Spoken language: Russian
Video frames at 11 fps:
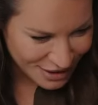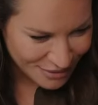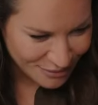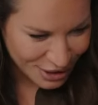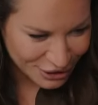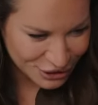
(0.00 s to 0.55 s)

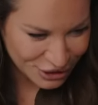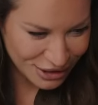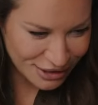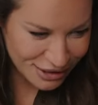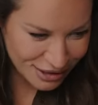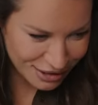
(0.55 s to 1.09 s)
мальчики
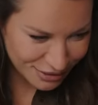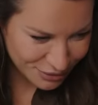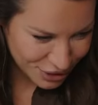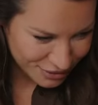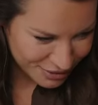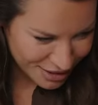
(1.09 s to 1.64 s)
а,
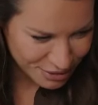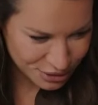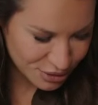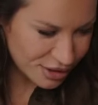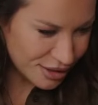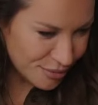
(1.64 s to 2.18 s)
отвечают взаимностью
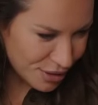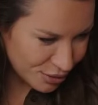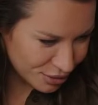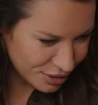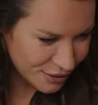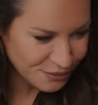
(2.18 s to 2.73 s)
или
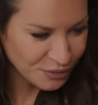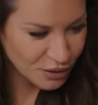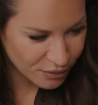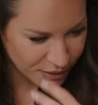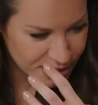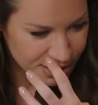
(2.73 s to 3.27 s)
наоборот. У
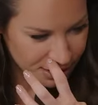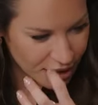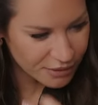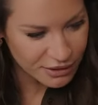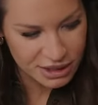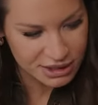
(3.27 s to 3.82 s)
вас, как
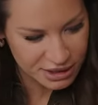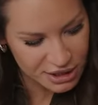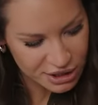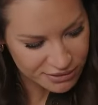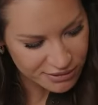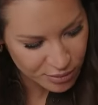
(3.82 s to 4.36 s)
ваше
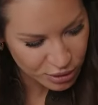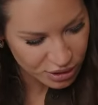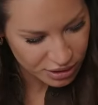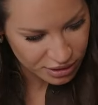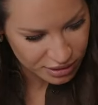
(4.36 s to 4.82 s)
сердечко, свободно?